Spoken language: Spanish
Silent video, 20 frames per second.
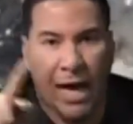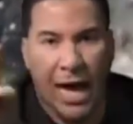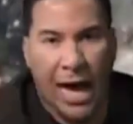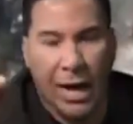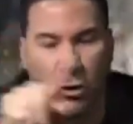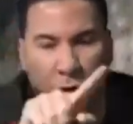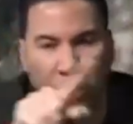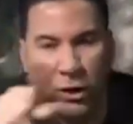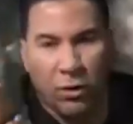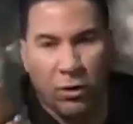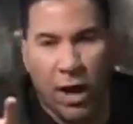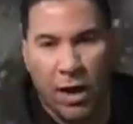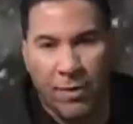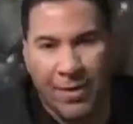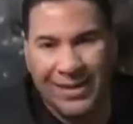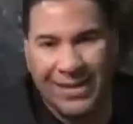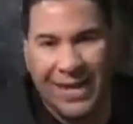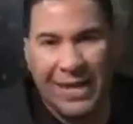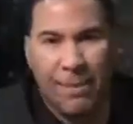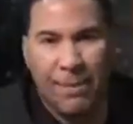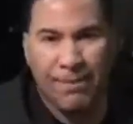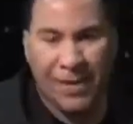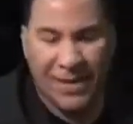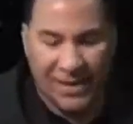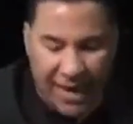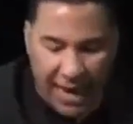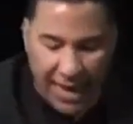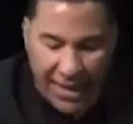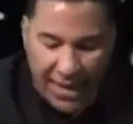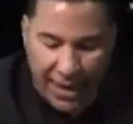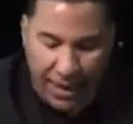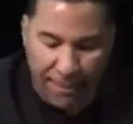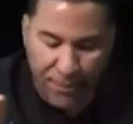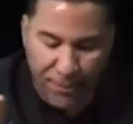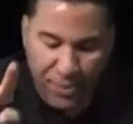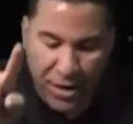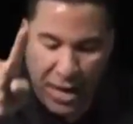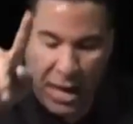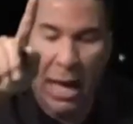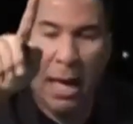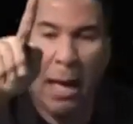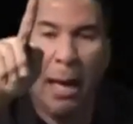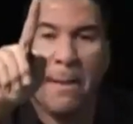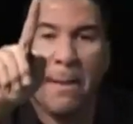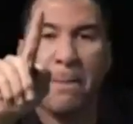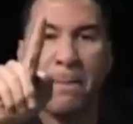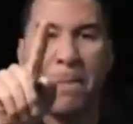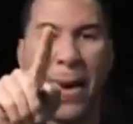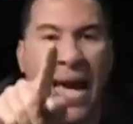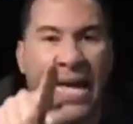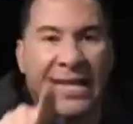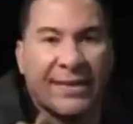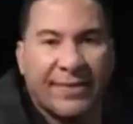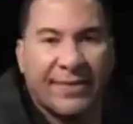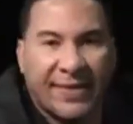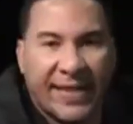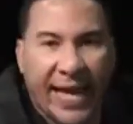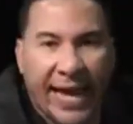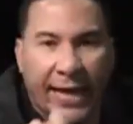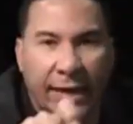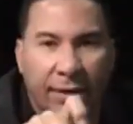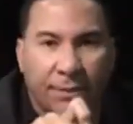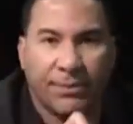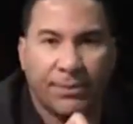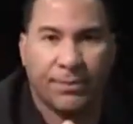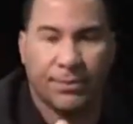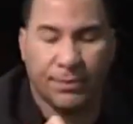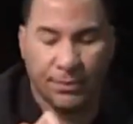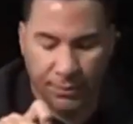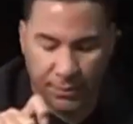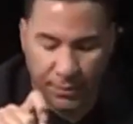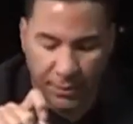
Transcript: Anótalo ahí, va a salir en pantalla. 20.